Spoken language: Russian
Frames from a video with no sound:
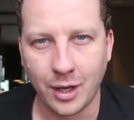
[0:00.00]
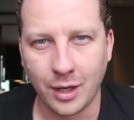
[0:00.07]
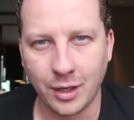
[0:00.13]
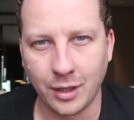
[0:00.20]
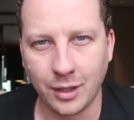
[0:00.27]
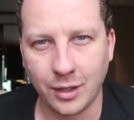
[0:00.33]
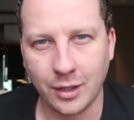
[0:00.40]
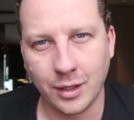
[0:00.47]

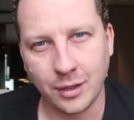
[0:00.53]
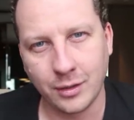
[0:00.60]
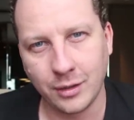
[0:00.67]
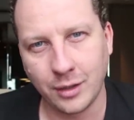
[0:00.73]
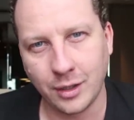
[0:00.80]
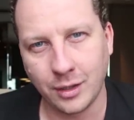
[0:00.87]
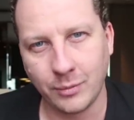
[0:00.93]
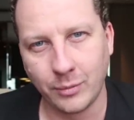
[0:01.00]
э, как,
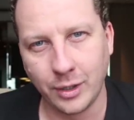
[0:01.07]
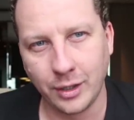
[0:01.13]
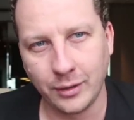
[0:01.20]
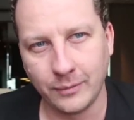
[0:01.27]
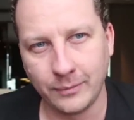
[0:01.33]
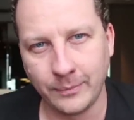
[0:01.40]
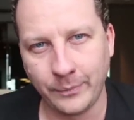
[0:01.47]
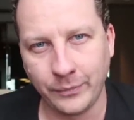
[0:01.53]
как
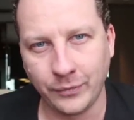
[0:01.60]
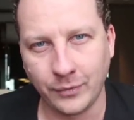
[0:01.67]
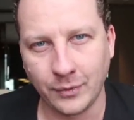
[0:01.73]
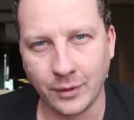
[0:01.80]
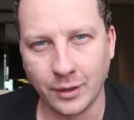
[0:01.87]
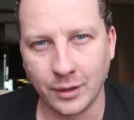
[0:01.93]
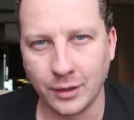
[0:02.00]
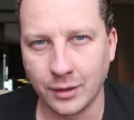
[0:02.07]

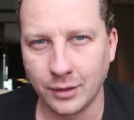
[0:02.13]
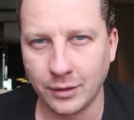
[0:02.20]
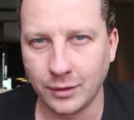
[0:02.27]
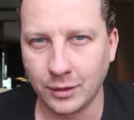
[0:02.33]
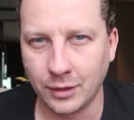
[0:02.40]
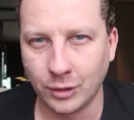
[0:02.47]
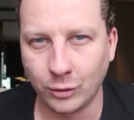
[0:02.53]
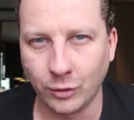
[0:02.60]

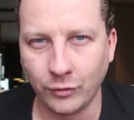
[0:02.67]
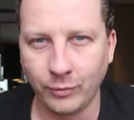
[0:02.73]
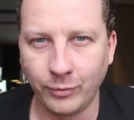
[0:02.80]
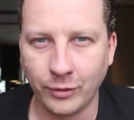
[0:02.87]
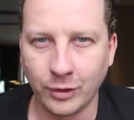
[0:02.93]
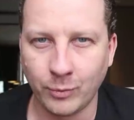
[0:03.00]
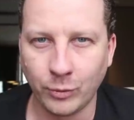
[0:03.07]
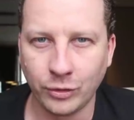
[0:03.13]
мы
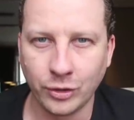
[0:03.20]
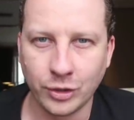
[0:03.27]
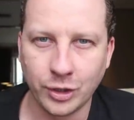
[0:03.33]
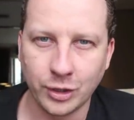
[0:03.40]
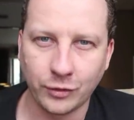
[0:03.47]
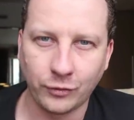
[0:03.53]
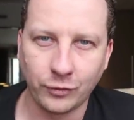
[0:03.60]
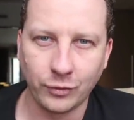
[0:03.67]
готовимся к
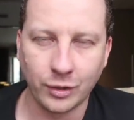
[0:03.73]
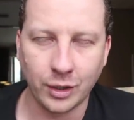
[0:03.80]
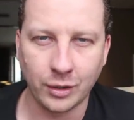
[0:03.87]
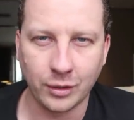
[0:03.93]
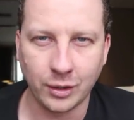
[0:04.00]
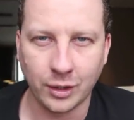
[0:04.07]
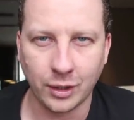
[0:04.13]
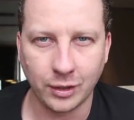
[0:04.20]
путешествию,
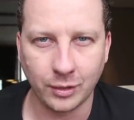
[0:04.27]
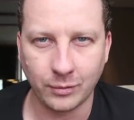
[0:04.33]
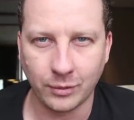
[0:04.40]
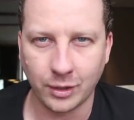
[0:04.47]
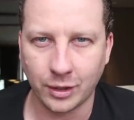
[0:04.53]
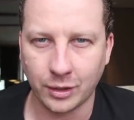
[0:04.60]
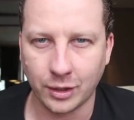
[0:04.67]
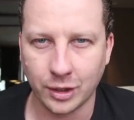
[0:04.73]
как, как,
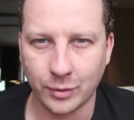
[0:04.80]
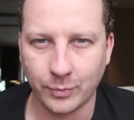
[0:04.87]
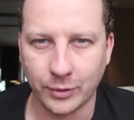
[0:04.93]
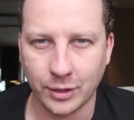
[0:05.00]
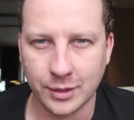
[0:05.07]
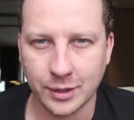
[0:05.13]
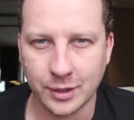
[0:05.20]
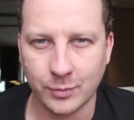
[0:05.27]
как наш
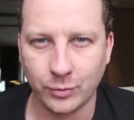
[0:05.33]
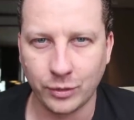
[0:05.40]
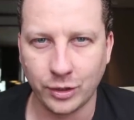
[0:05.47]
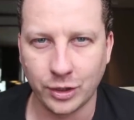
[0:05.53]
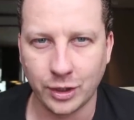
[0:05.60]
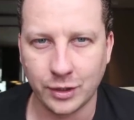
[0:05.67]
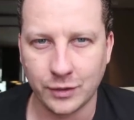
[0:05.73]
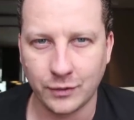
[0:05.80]
процесс
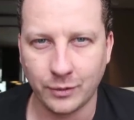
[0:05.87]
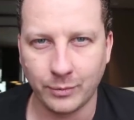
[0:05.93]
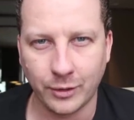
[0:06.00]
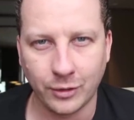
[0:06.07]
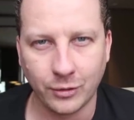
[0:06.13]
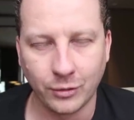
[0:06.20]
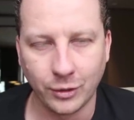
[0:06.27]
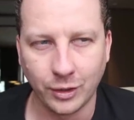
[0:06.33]
путешествия
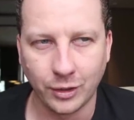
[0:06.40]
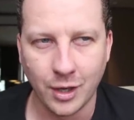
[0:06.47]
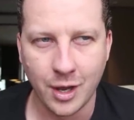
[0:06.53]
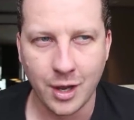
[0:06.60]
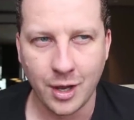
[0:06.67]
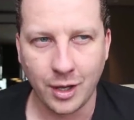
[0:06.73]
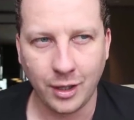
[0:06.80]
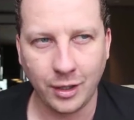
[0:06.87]
проходит.
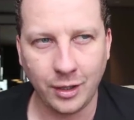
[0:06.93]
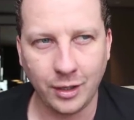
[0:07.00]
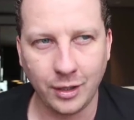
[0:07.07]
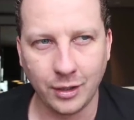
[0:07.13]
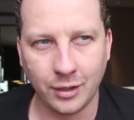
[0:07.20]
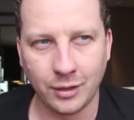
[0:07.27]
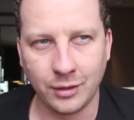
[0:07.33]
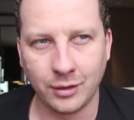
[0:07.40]
И
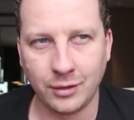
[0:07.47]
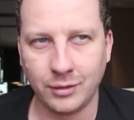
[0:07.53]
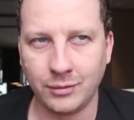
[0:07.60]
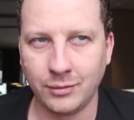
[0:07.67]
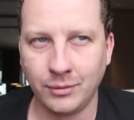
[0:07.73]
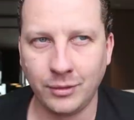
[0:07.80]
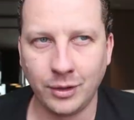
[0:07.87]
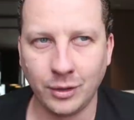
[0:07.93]

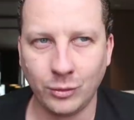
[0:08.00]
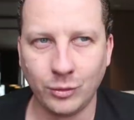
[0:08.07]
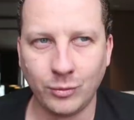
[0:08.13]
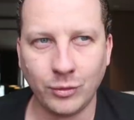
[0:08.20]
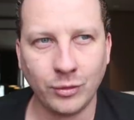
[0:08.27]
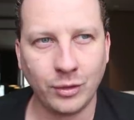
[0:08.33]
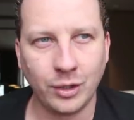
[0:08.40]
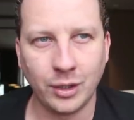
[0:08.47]
я
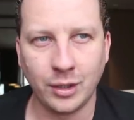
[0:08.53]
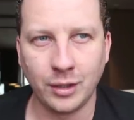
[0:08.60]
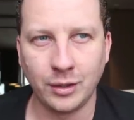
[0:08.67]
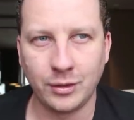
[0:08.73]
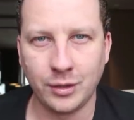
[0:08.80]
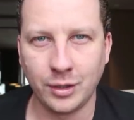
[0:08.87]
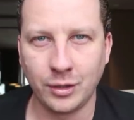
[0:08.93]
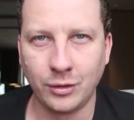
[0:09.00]
думаю,
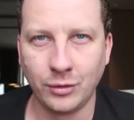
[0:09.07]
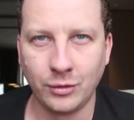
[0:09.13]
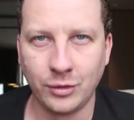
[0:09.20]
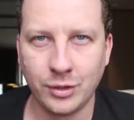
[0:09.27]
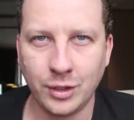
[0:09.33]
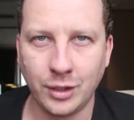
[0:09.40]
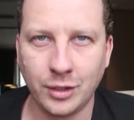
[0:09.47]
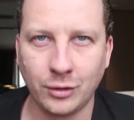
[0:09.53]
для тех
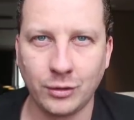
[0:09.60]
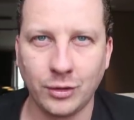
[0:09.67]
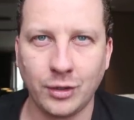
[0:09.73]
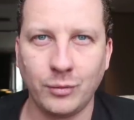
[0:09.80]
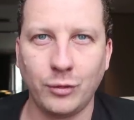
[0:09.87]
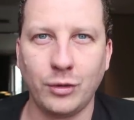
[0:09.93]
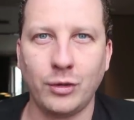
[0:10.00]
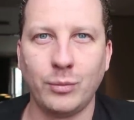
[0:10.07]
людей,
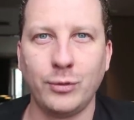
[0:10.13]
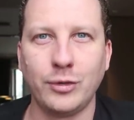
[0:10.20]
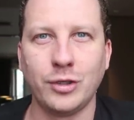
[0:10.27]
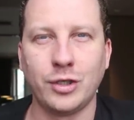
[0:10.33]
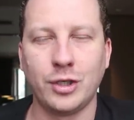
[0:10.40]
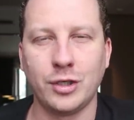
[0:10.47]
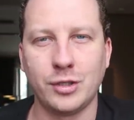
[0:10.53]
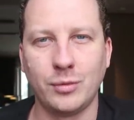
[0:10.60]
которые много
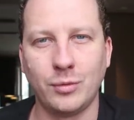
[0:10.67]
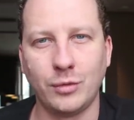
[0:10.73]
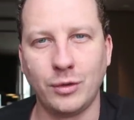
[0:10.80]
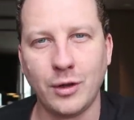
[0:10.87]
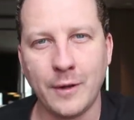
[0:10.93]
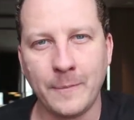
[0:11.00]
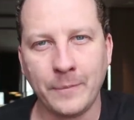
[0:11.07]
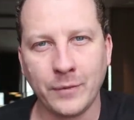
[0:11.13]

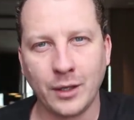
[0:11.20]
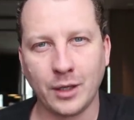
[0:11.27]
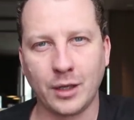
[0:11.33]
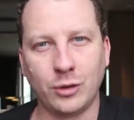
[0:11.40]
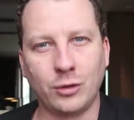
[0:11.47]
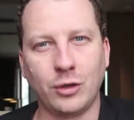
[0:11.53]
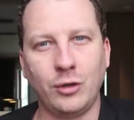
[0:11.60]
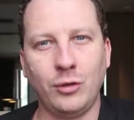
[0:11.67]
путешествуют,
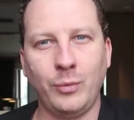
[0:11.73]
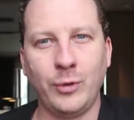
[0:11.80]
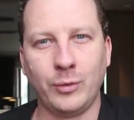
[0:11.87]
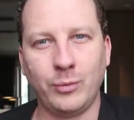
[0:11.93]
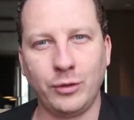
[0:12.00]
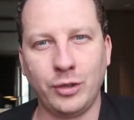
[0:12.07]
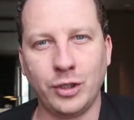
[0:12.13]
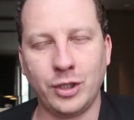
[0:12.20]
которые
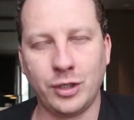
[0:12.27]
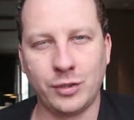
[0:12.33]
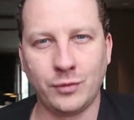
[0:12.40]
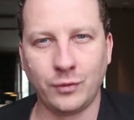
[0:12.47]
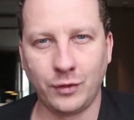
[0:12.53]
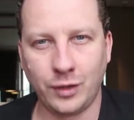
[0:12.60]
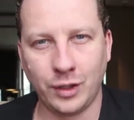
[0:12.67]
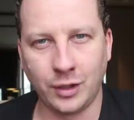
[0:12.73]
любят
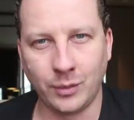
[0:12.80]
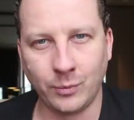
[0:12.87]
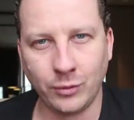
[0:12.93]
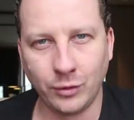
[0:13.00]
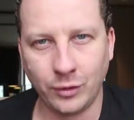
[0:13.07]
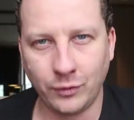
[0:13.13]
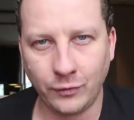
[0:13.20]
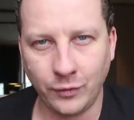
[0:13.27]
путешествовать, это
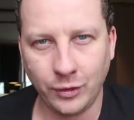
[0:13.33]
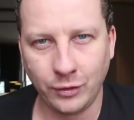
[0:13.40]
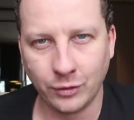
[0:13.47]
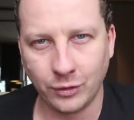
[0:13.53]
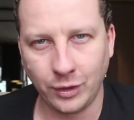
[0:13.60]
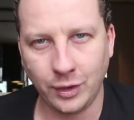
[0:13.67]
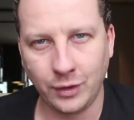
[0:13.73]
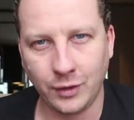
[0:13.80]
будет
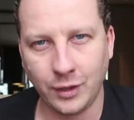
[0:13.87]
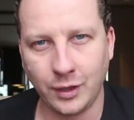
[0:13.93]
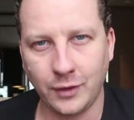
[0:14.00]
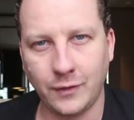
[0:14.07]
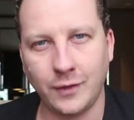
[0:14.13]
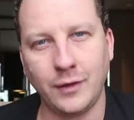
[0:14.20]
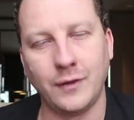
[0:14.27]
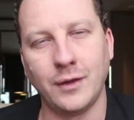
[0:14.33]
видео
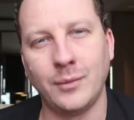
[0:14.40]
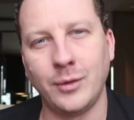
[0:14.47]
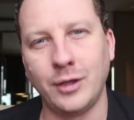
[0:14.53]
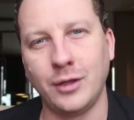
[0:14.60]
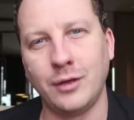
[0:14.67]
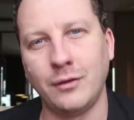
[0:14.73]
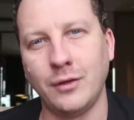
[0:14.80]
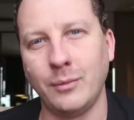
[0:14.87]
интересное и
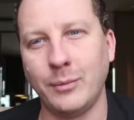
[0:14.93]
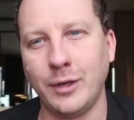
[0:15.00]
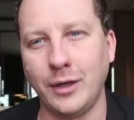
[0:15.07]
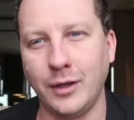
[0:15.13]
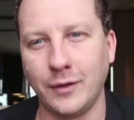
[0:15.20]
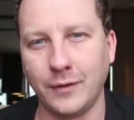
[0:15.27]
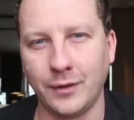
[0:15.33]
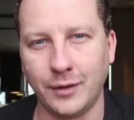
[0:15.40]
самое главное
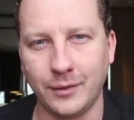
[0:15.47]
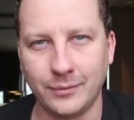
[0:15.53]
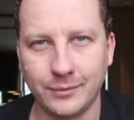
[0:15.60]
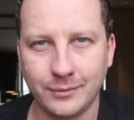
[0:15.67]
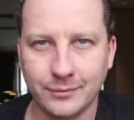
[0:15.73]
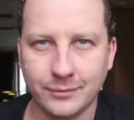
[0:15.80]
полезное.